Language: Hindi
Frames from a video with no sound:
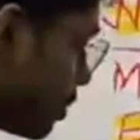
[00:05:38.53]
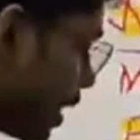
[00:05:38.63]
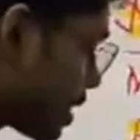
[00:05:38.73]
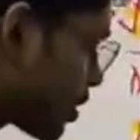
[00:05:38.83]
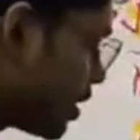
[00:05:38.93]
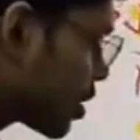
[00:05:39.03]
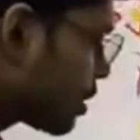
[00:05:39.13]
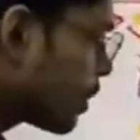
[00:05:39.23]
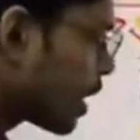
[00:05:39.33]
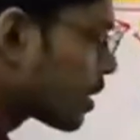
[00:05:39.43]
ये भी
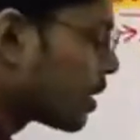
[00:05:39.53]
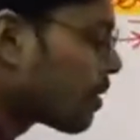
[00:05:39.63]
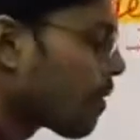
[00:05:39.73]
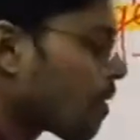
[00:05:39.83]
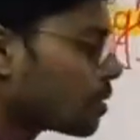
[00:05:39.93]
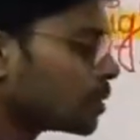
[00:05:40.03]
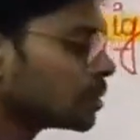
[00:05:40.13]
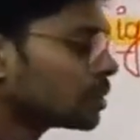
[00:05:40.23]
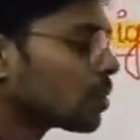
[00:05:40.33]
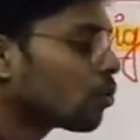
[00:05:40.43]
एक्सक्रीशन में आते हैं
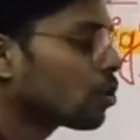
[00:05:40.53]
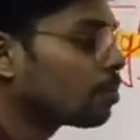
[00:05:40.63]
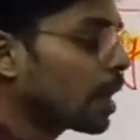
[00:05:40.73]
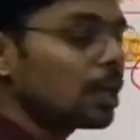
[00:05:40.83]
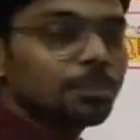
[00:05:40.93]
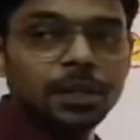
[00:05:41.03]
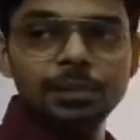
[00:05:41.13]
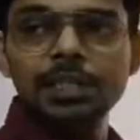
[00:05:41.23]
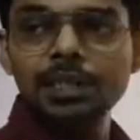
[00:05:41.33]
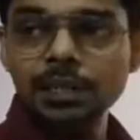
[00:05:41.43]
और बाइल
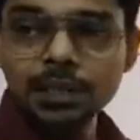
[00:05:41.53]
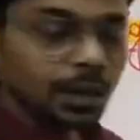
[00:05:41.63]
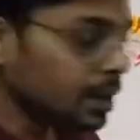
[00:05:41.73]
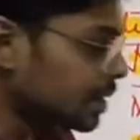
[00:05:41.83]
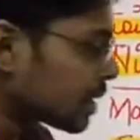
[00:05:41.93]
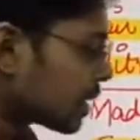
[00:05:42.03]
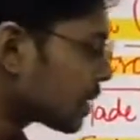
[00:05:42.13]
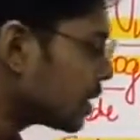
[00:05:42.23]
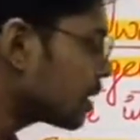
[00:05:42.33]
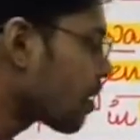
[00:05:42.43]
पिगमेंट्स किस तरीके से
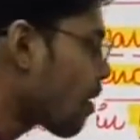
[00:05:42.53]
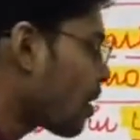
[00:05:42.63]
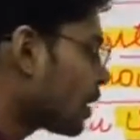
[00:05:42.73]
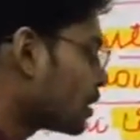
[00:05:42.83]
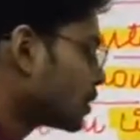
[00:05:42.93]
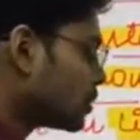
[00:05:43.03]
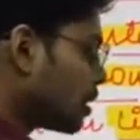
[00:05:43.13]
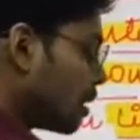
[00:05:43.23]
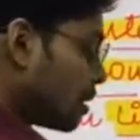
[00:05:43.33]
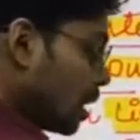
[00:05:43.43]
आते हैं
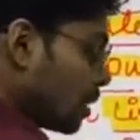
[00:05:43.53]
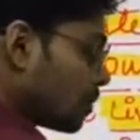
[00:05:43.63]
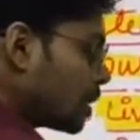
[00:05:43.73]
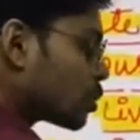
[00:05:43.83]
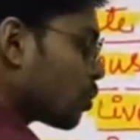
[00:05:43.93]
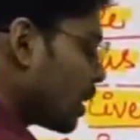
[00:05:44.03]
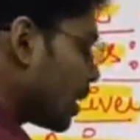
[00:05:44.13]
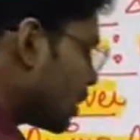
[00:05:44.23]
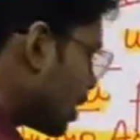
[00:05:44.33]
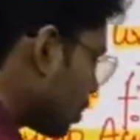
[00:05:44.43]
लिवर जो
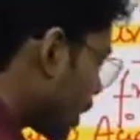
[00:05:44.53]
है ये